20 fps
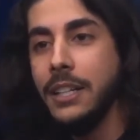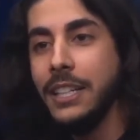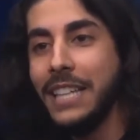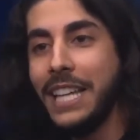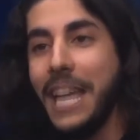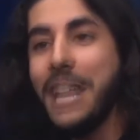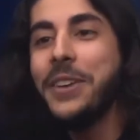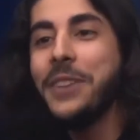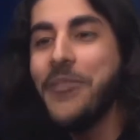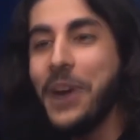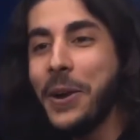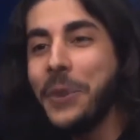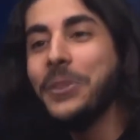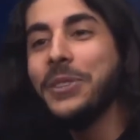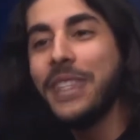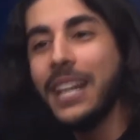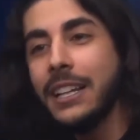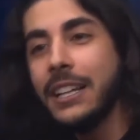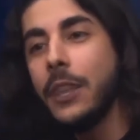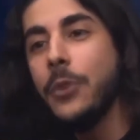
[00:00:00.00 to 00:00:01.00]
Quem que vai
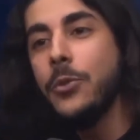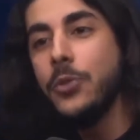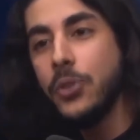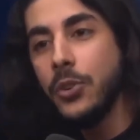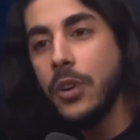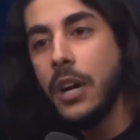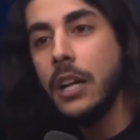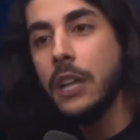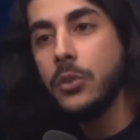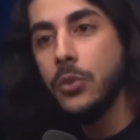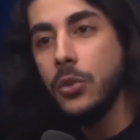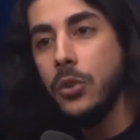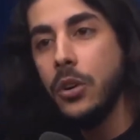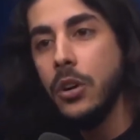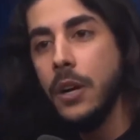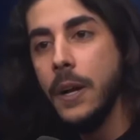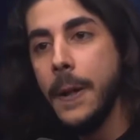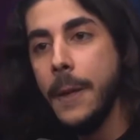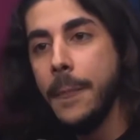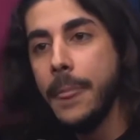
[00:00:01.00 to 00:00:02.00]
contratar um
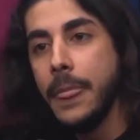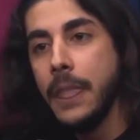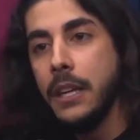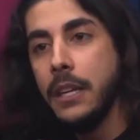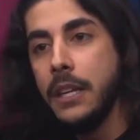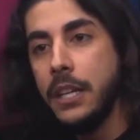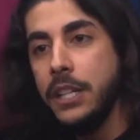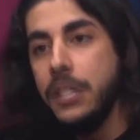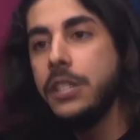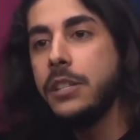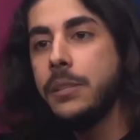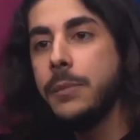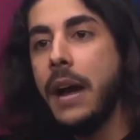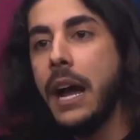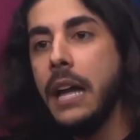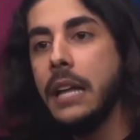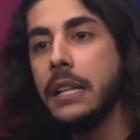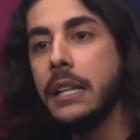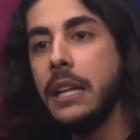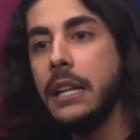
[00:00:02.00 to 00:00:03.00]
jogador que
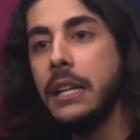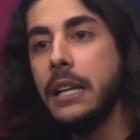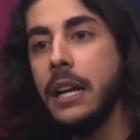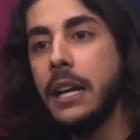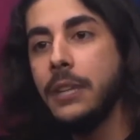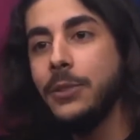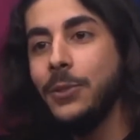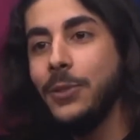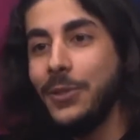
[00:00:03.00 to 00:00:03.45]
desmaia, tá ligado?